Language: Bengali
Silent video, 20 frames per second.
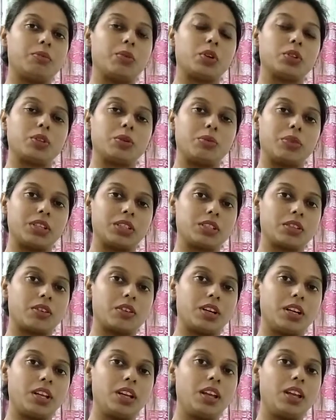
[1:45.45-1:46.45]
বসবাস
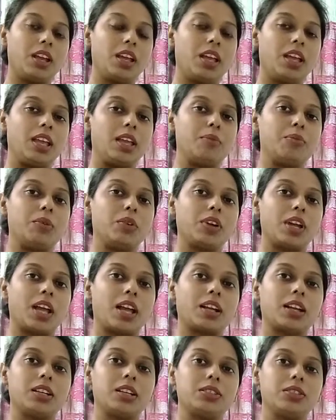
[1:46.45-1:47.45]
করে এবং
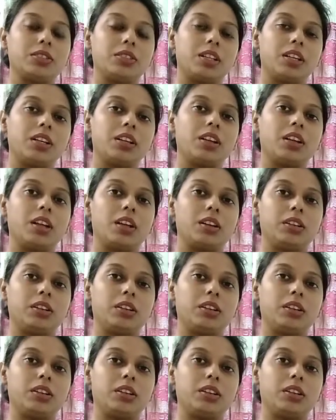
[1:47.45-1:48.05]
এক একজনের